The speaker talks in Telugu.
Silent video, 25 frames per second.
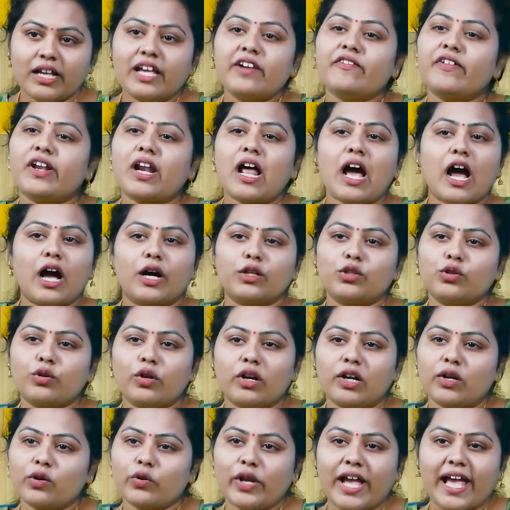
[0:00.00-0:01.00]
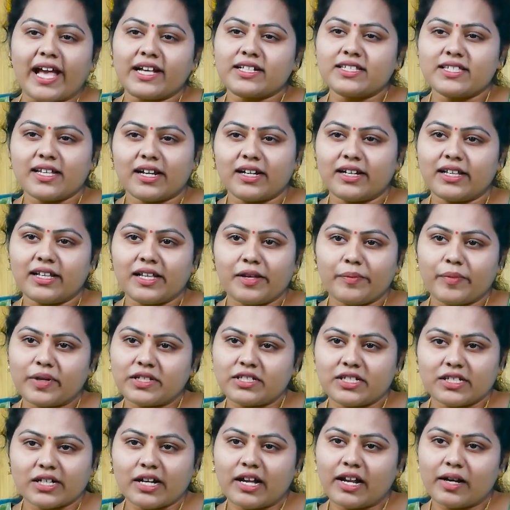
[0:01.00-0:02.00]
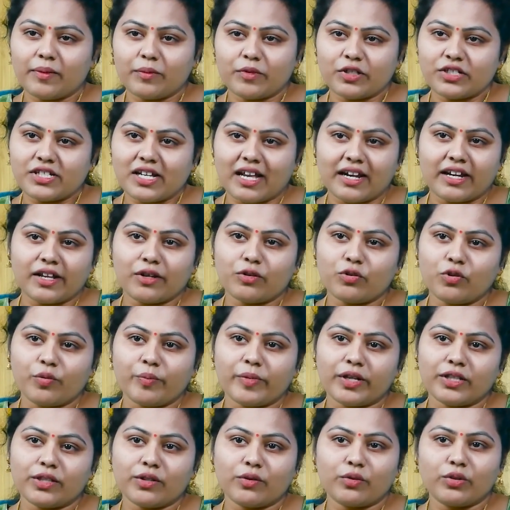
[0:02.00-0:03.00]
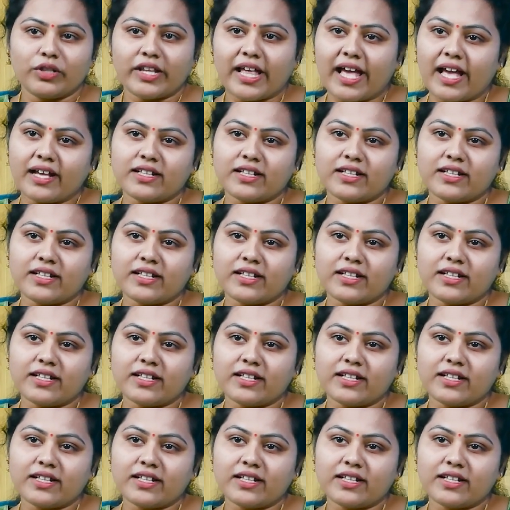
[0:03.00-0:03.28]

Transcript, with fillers: ఏవైనా ఆందోళన యాంగ్జైటీ ఈ మధ్య కాలంలో చాలా ఎక్కువ మందికి ఉంది